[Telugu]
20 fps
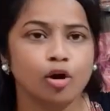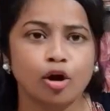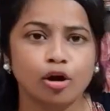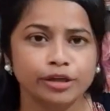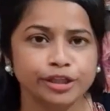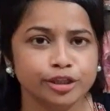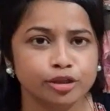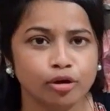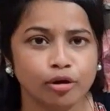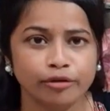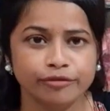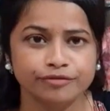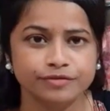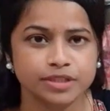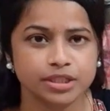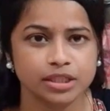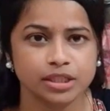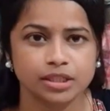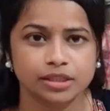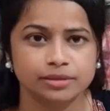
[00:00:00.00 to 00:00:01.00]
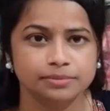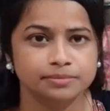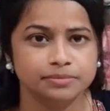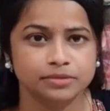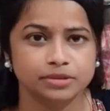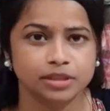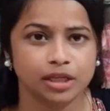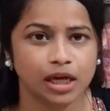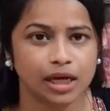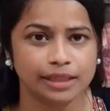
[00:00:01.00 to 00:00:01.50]
ఆన్ అండ్ ఆఫ్ చేయడం
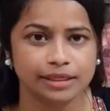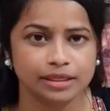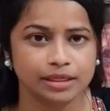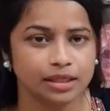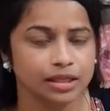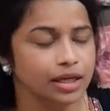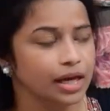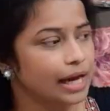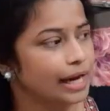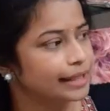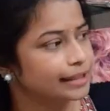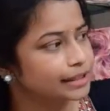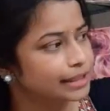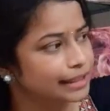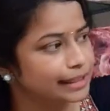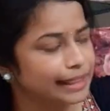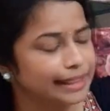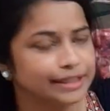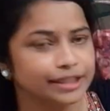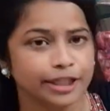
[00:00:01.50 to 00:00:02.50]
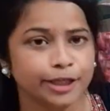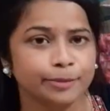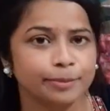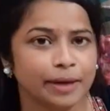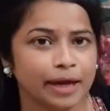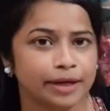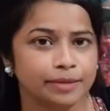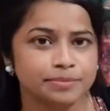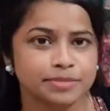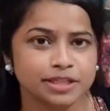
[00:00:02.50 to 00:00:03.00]
అంతే అండ్ కనెక్టింగ్
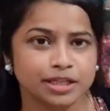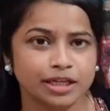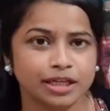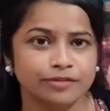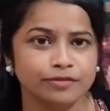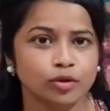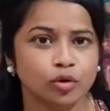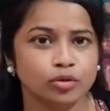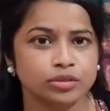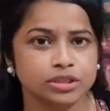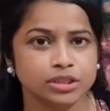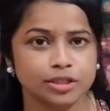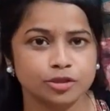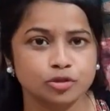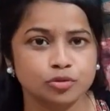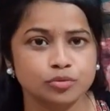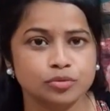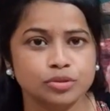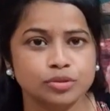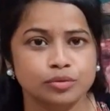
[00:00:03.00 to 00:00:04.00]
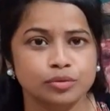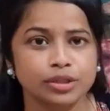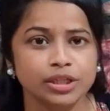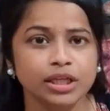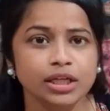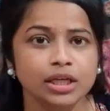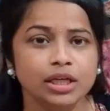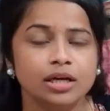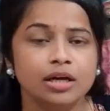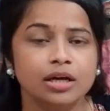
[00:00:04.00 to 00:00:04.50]
పైప్స్ అనేవి ఒకసారి చూసుకొని